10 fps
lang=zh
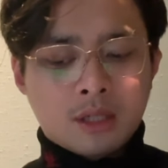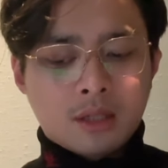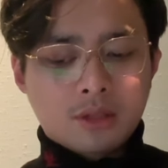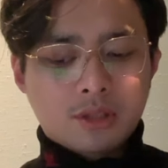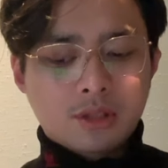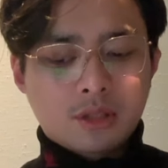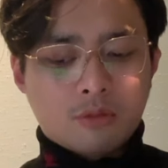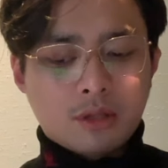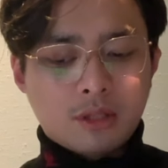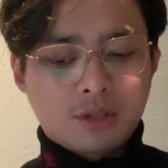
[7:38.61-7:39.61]
啊，质量
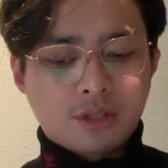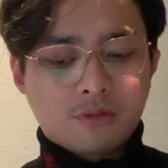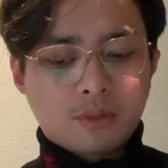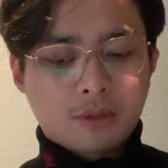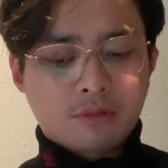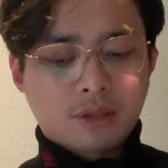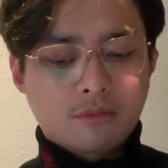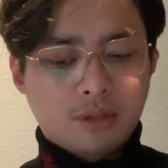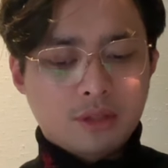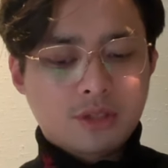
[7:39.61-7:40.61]
管理体系方面存在的
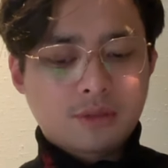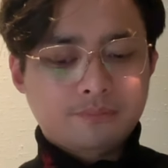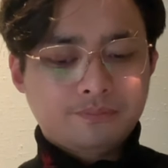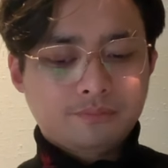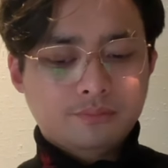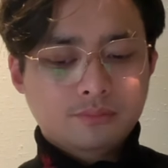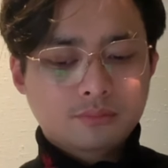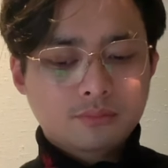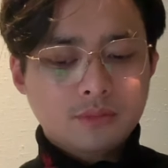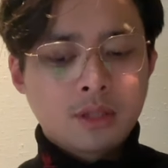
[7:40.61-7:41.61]
问题，
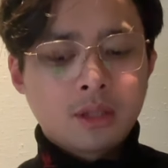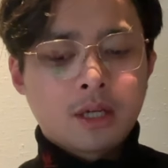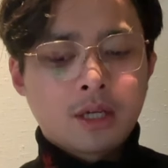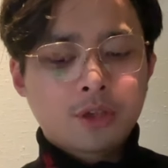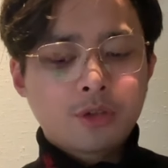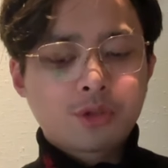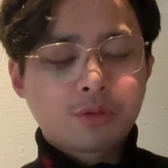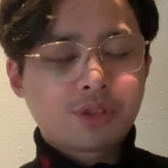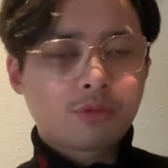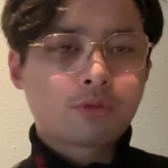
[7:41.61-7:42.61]
啊，要求
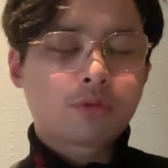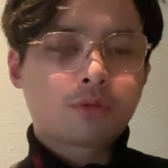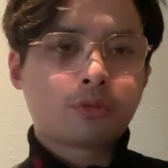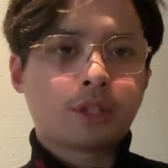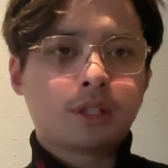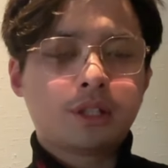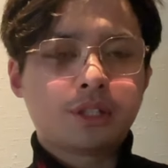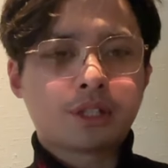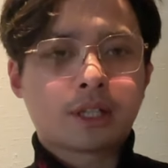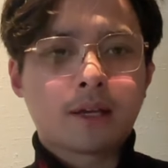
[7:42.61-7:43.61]
集途速速递立即
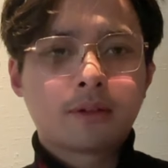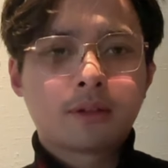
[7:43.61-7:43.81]
整改。